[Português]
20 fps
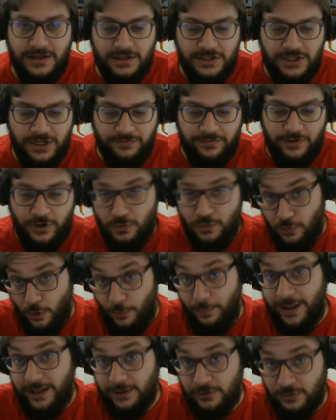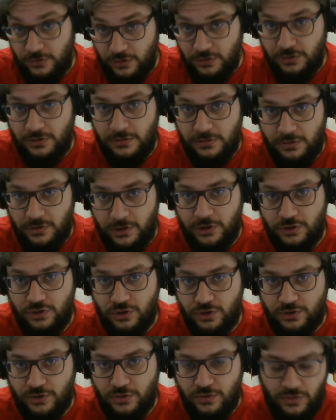de haver um momento durante o
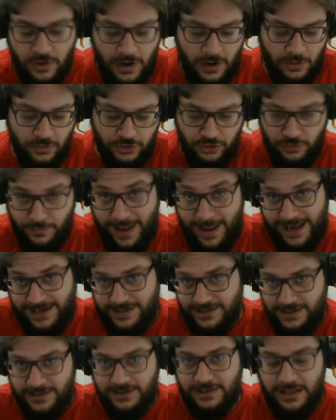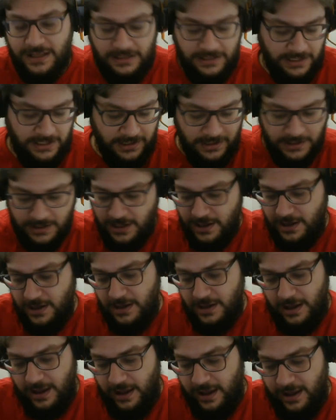jogo onde o mestre tem que
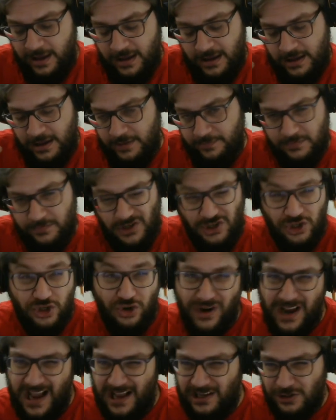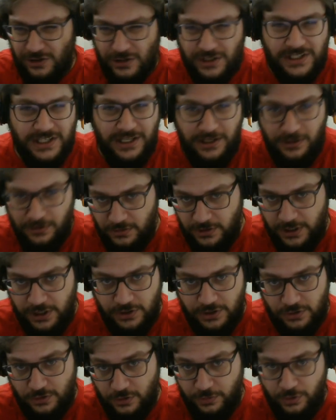é, jogar sozinho e
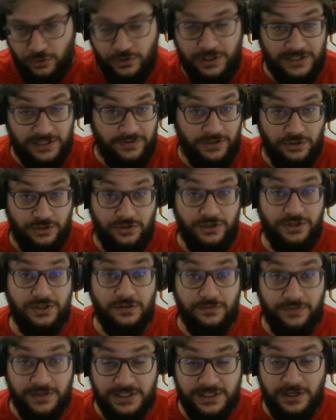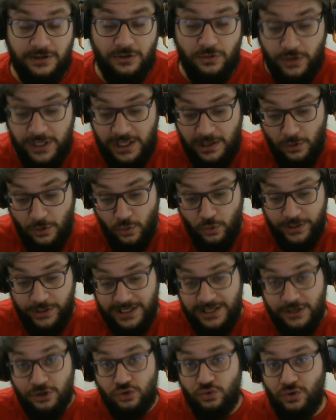descobrir o que as facções estão fazendo e o
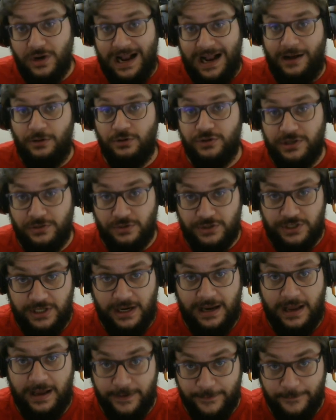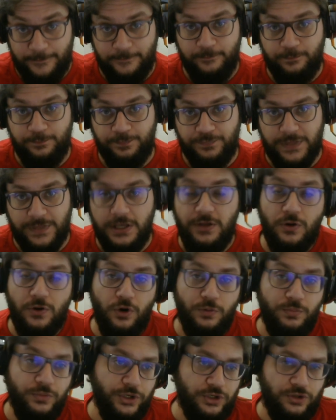que isso causa no cenário e
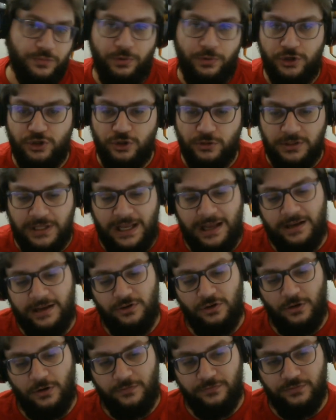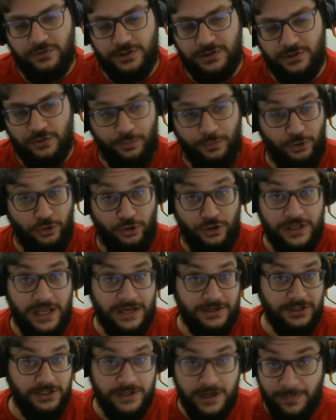como isso pode dar novas
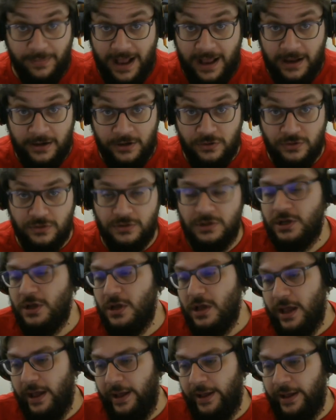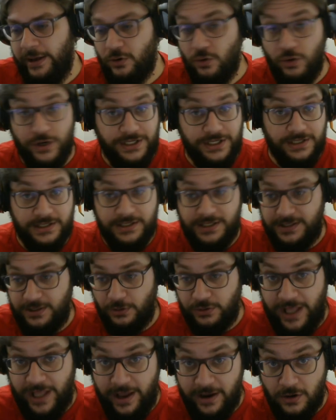oportunidades de trabalho, é, coisas que se
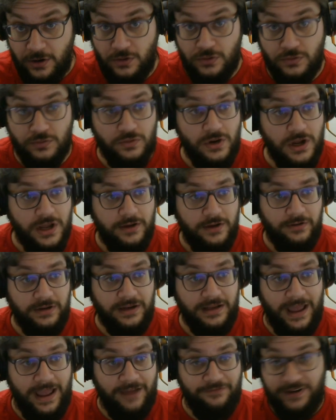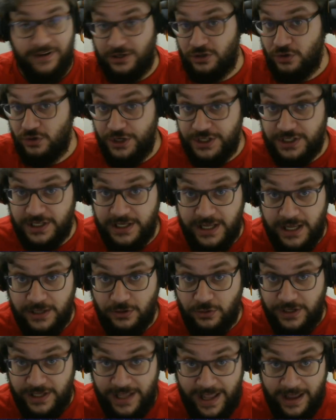alteram, é, facções que
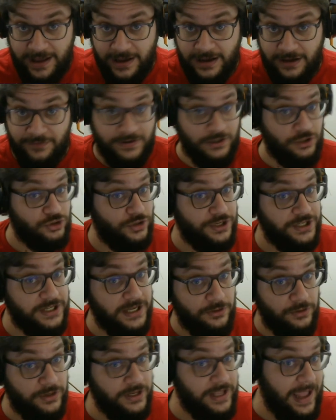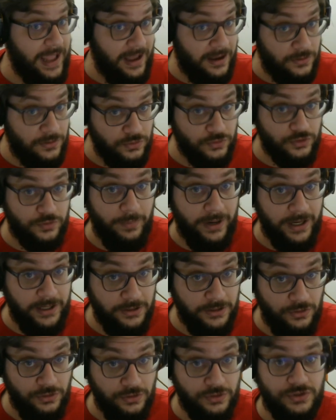entram em guerra, facções que entram em guerra com os
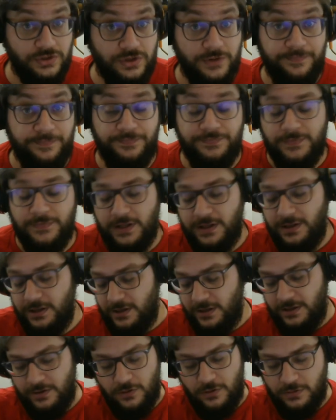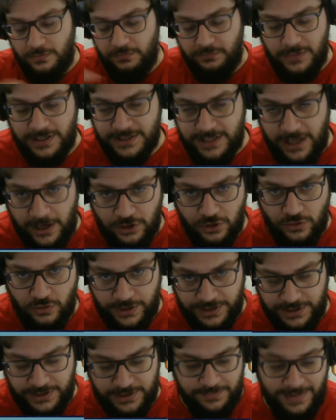bandos, uma série de
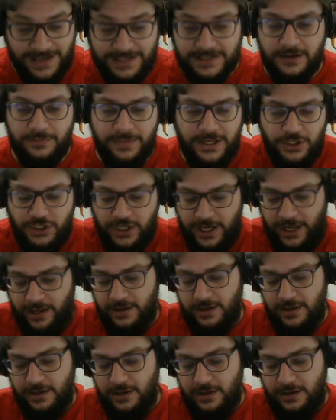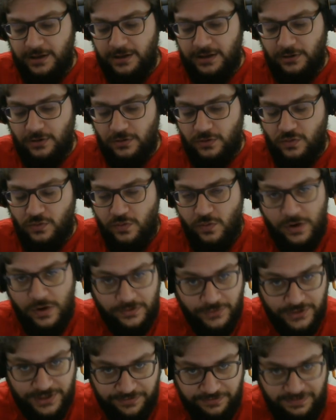coisas. Basicamente é quando
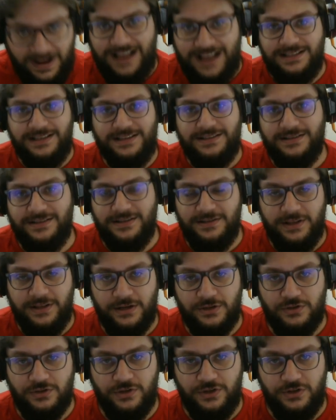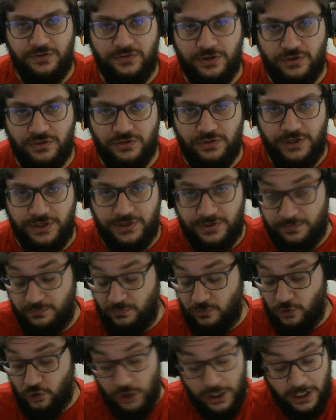você faz essas interações de facções,
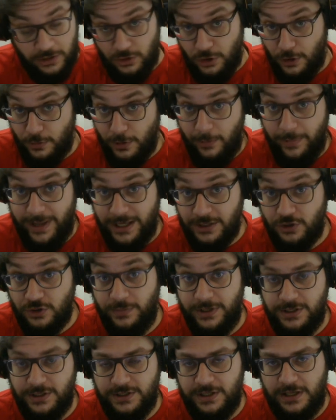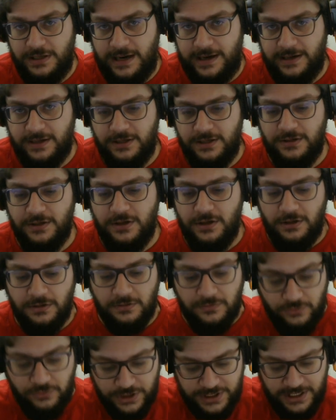jogando normalmente o Blades in the Dark,
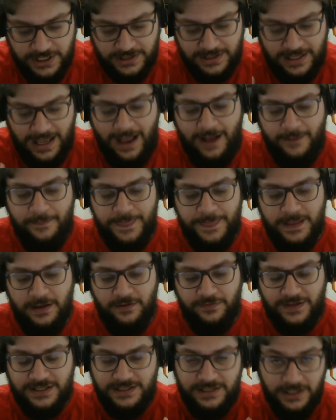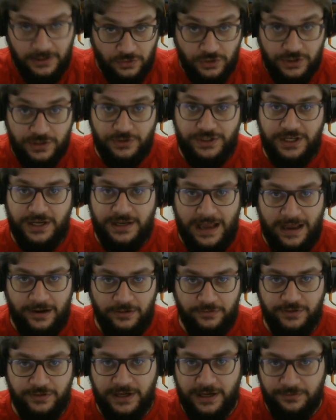você está fazendo o seu cenário
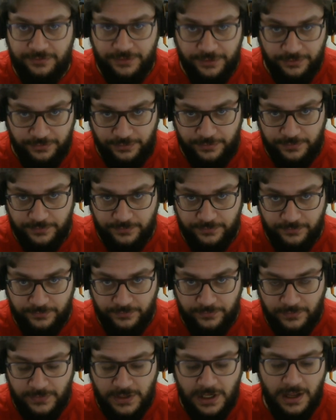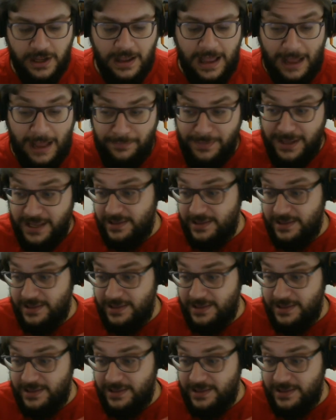ficar vivo. A minha